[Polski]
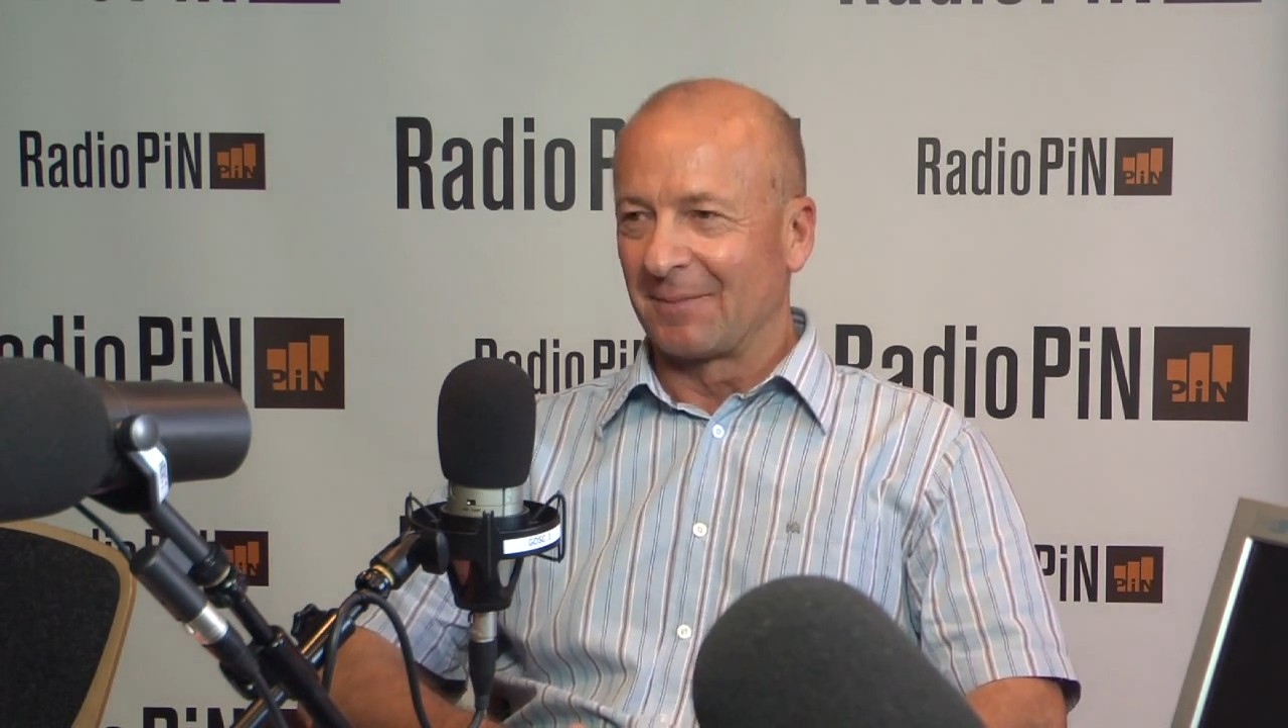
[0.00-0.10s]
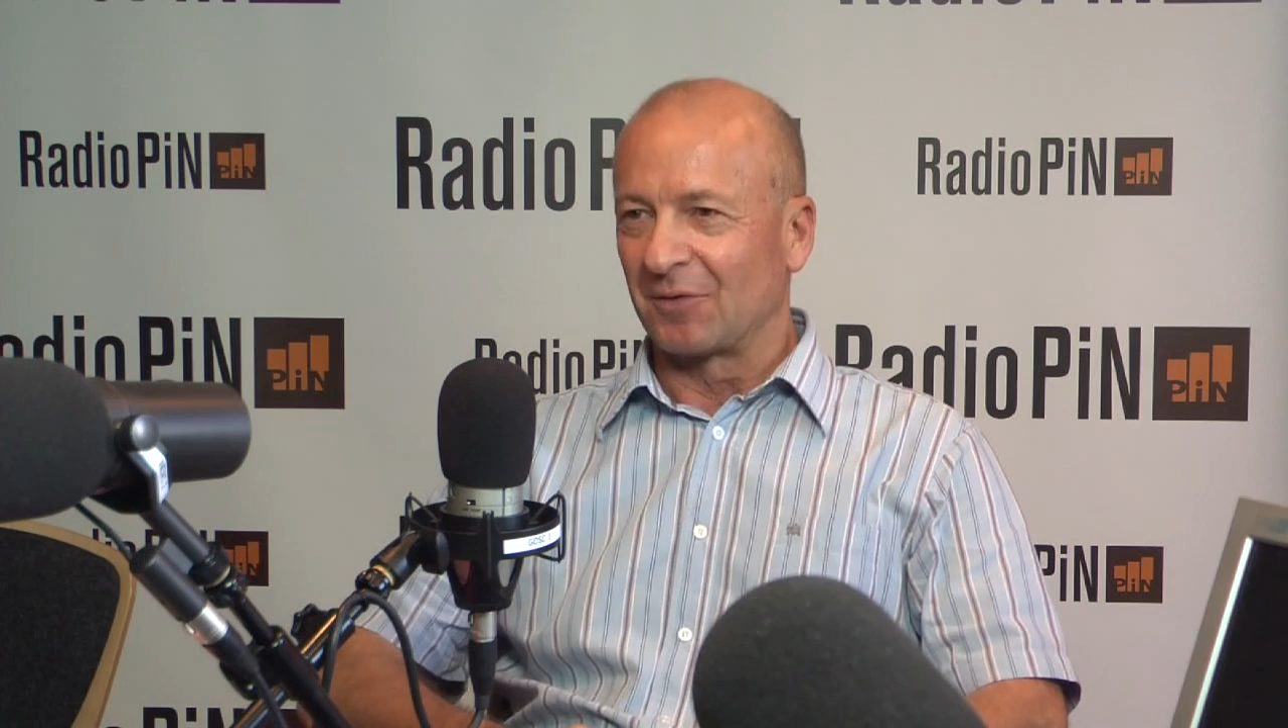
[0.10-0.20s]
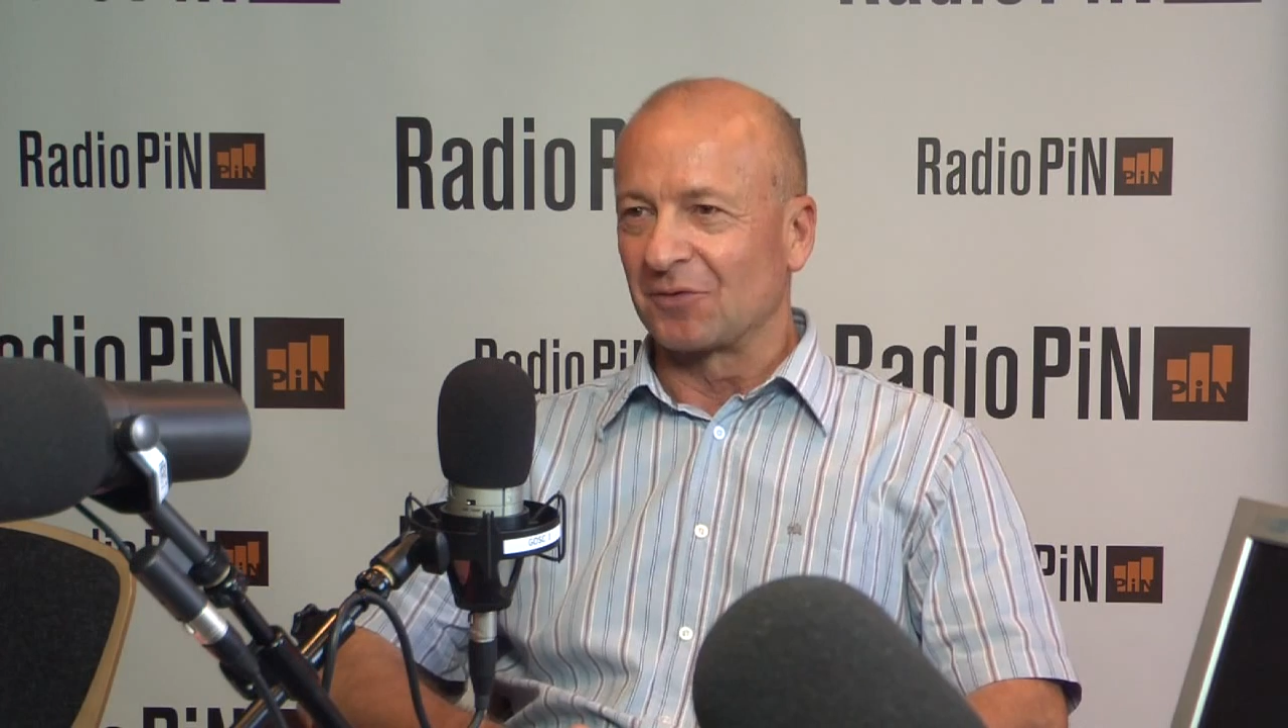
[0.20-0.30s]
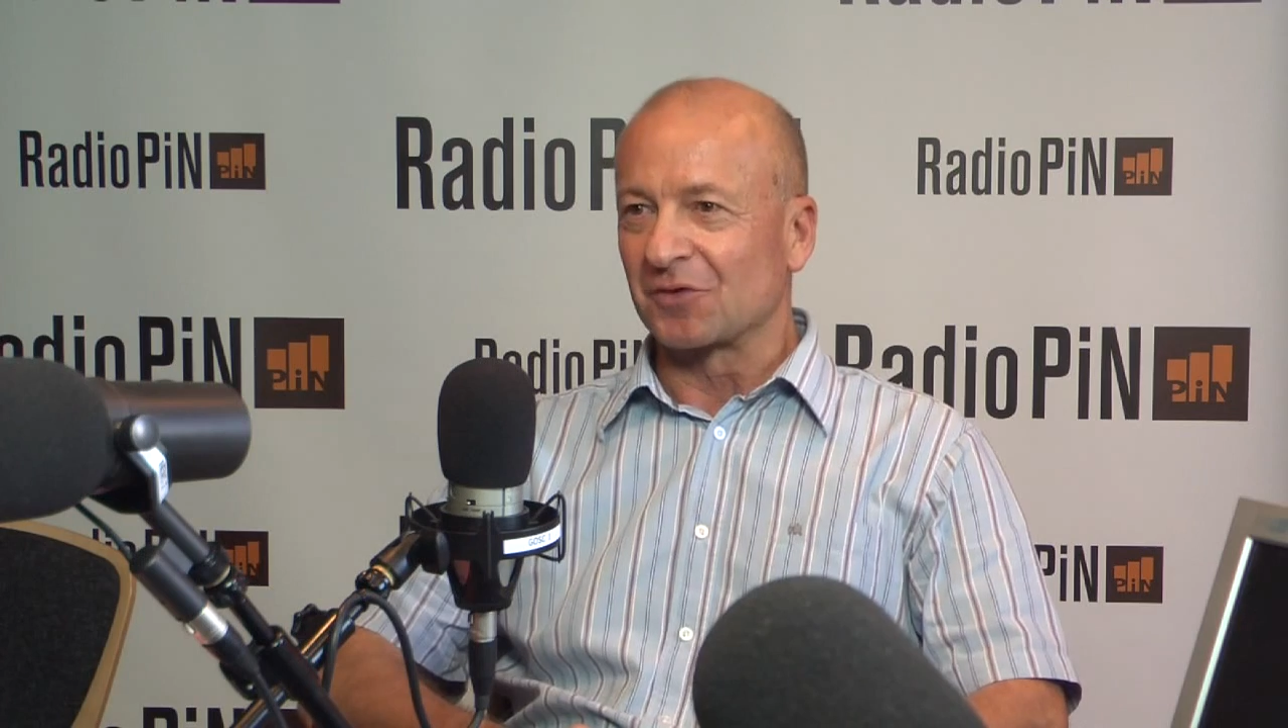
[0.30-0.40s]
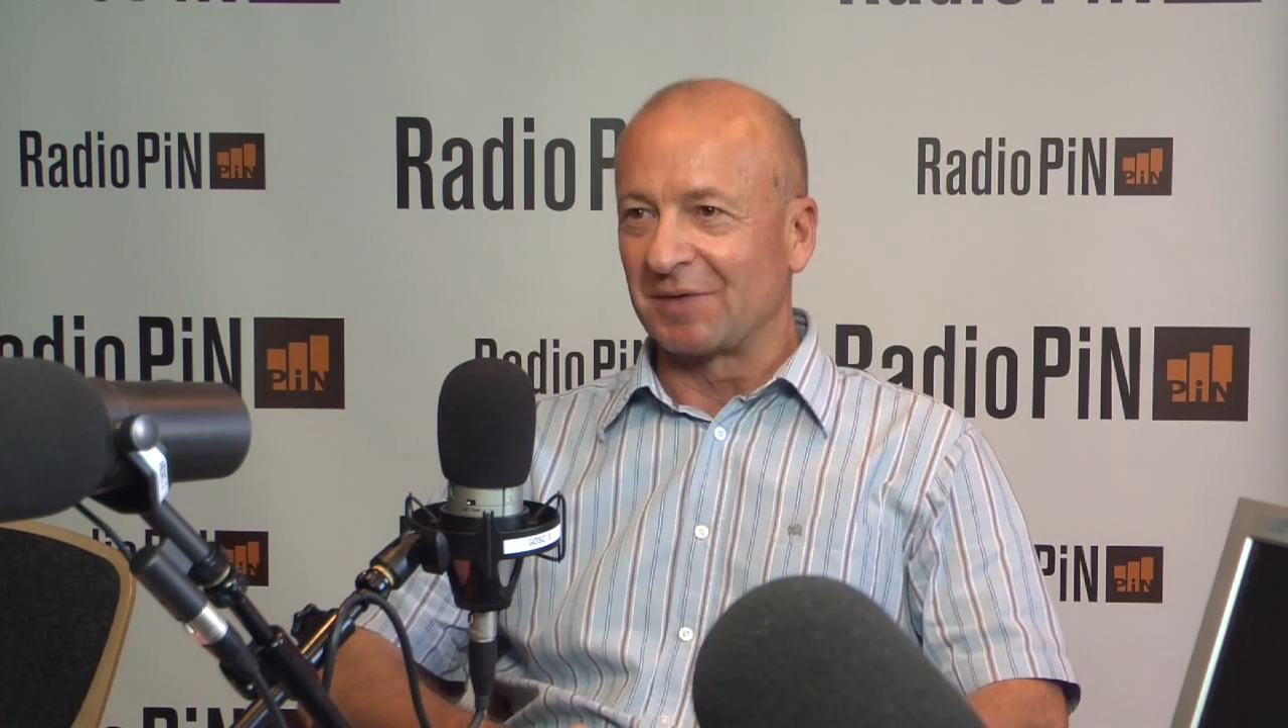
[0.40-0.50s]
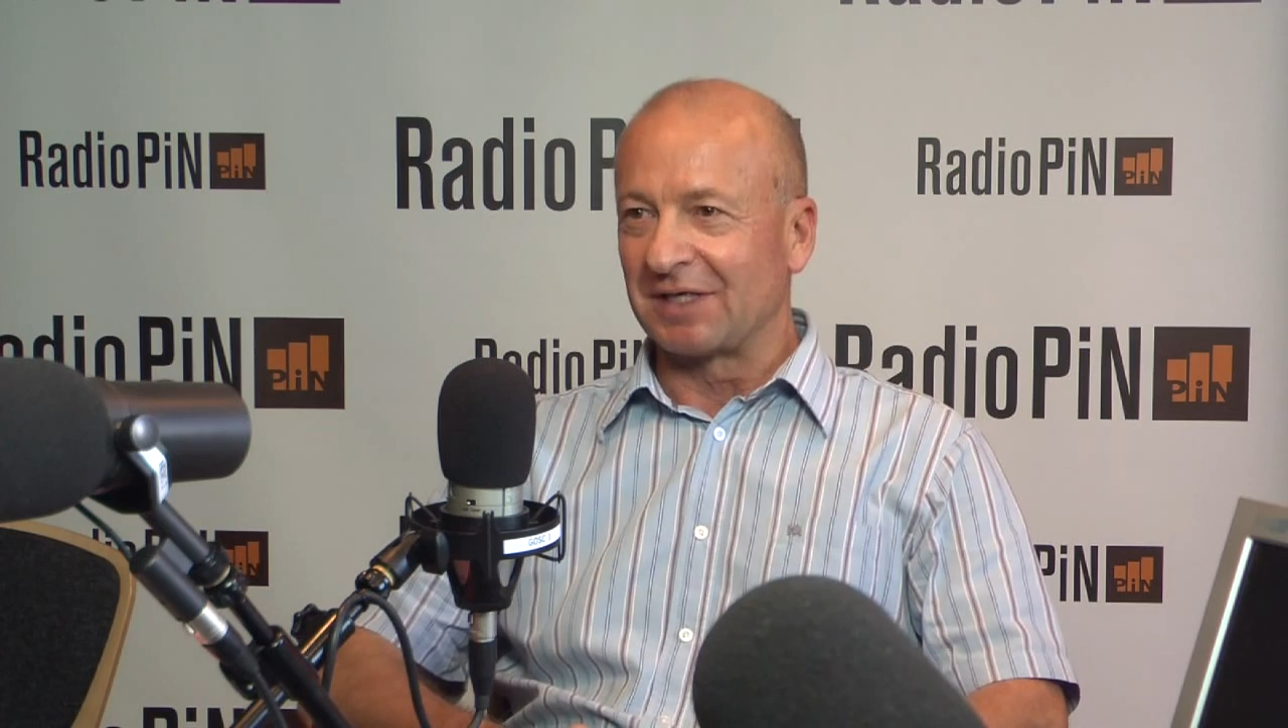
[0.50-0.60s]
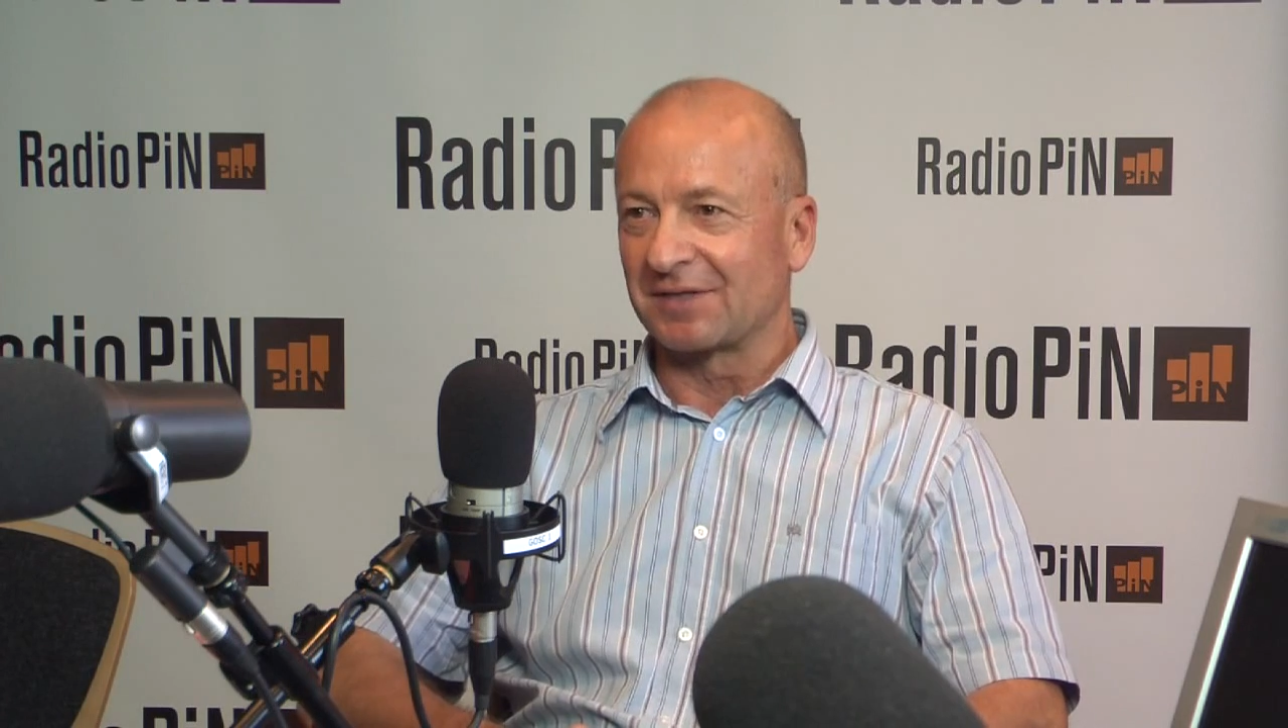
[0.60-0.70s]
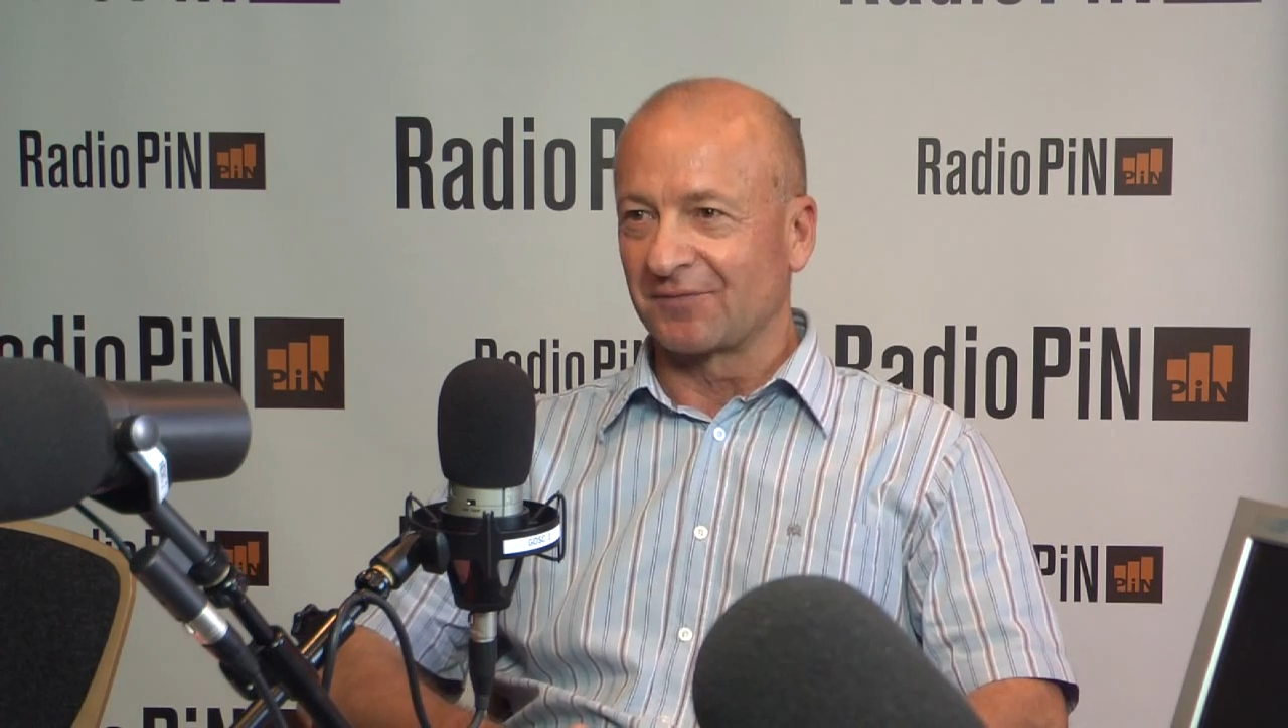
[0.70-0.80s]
bo już mieli